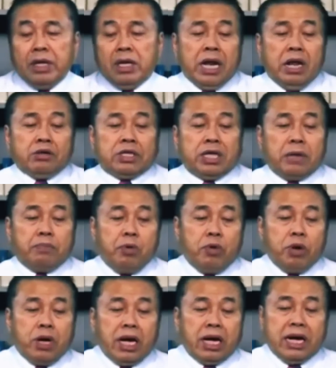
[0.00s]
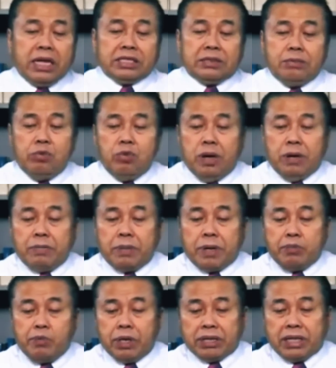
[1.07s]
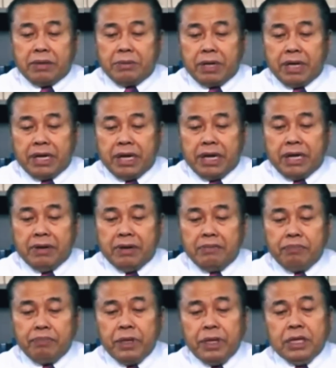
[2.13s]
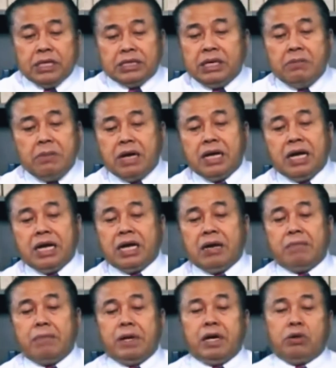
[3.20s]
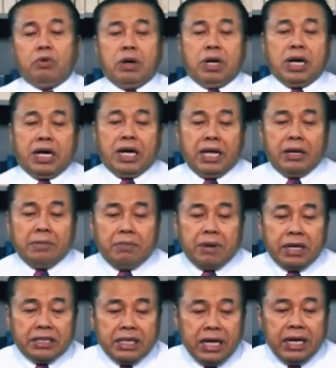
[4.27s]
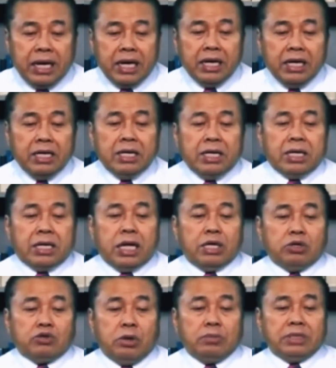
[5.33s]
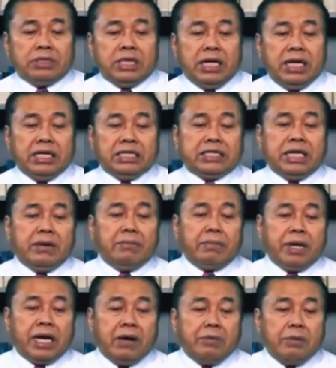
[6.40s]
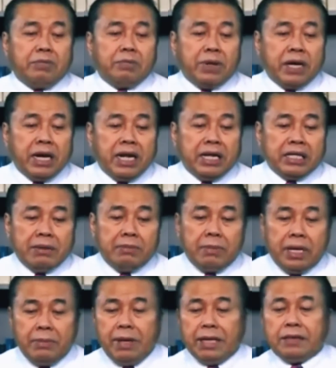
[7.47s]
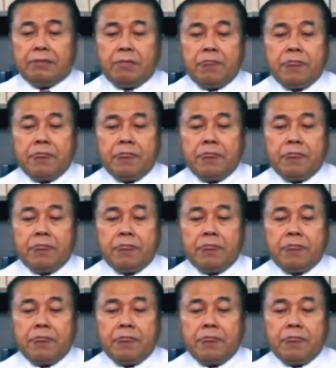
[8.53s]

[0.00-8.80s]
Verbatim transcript: Lalu terbongkarlah semua perbuatan mereka. Saya marah kepada dua kakak ipar saya dan suami saya sampai kami berantem hebat.